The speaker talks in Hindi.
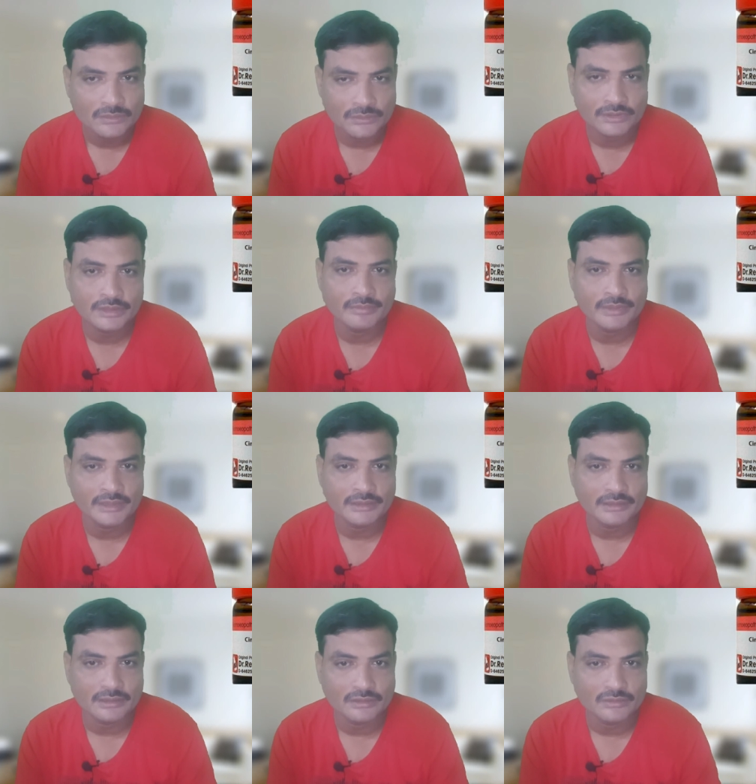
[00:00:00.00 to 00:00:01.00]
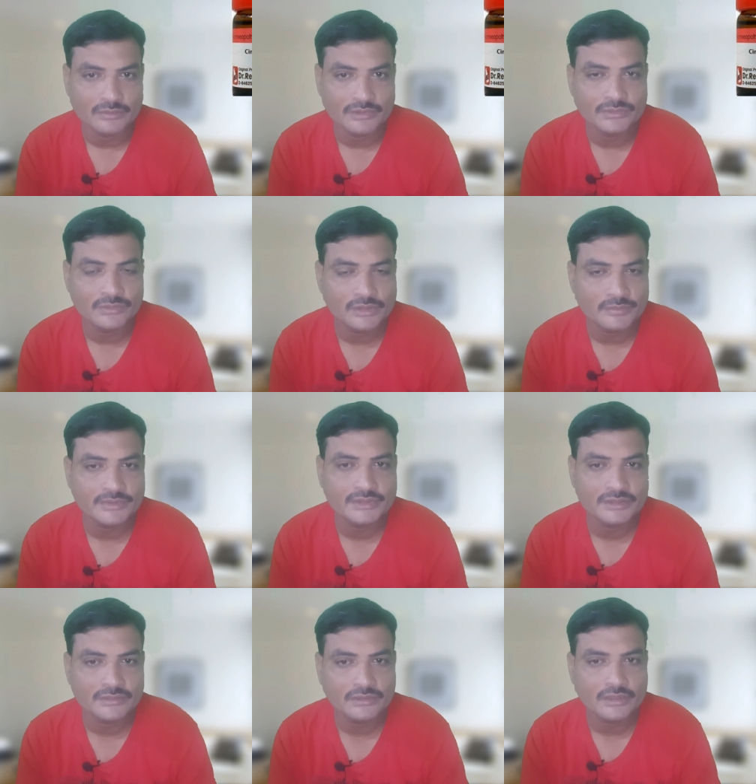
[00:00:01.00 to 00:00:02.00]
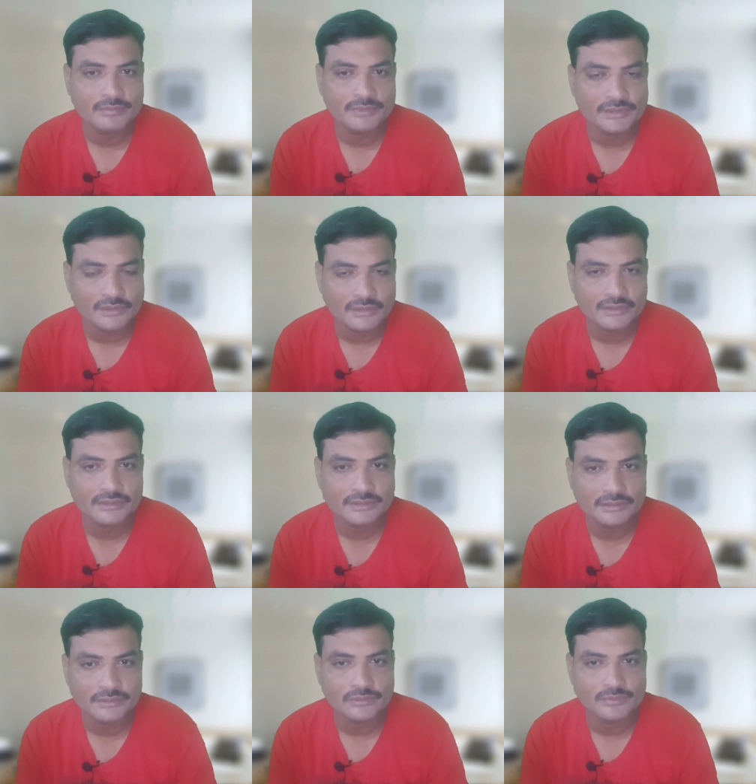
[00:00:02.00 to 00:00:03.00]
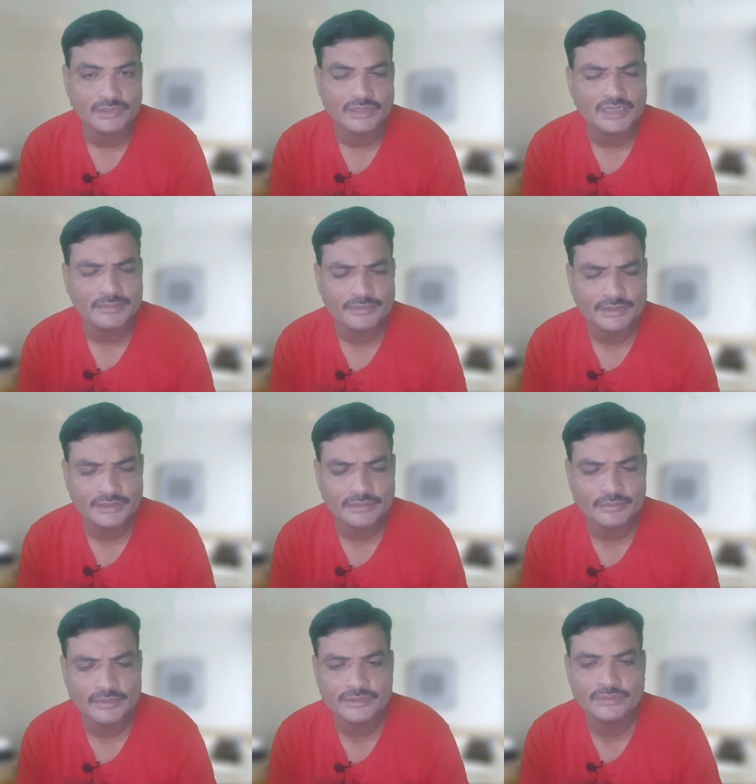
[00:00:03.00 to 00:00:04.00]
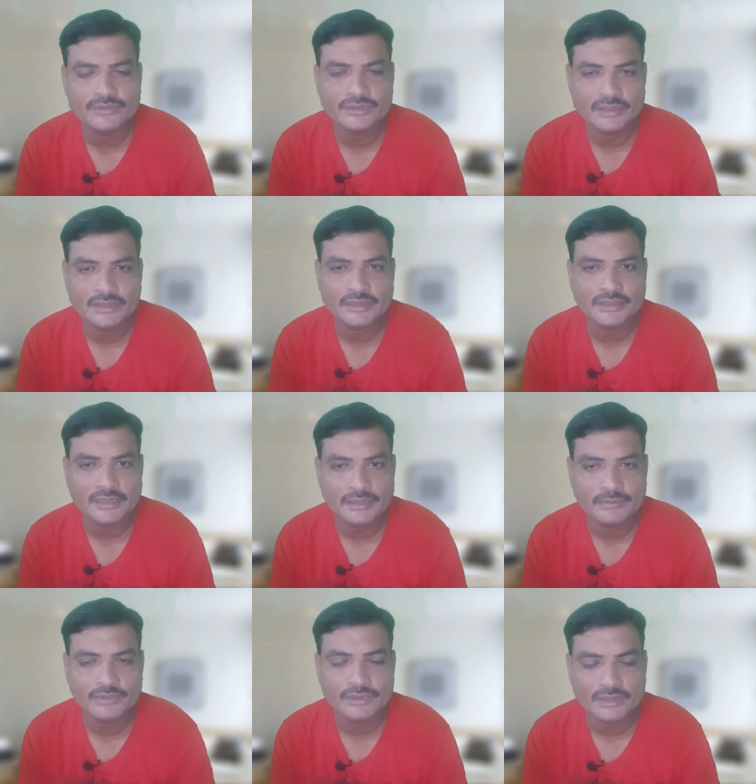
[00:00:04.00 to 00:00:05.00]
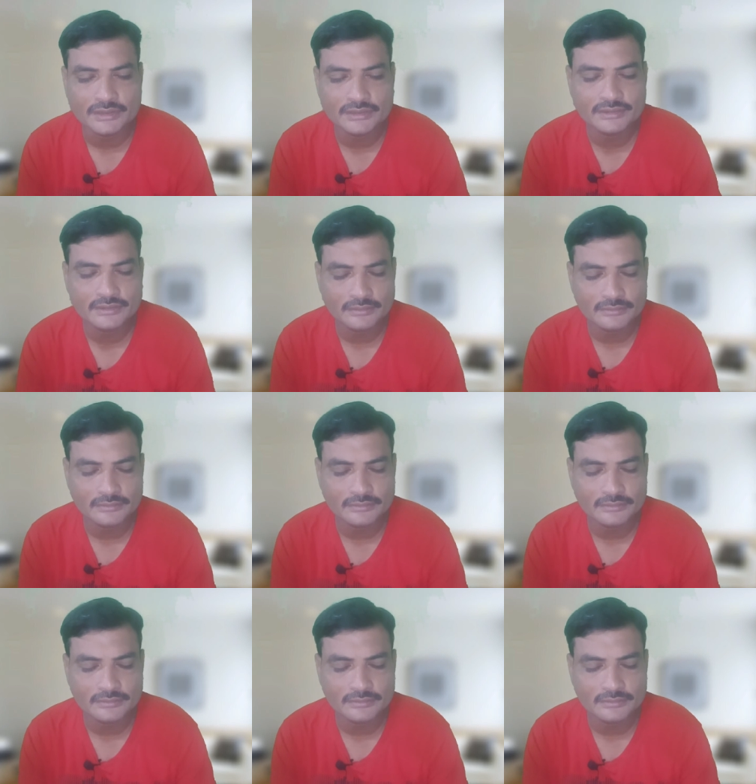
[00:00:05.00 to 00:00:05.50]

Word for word: उनकी बात कर रहा हूँ मैं छोटे बच्चे हैं तो आपने डॉक्टर से ज़रूर मिले आप किसी भी बच्चों को दे रहे खैर आपको डॉक्टर से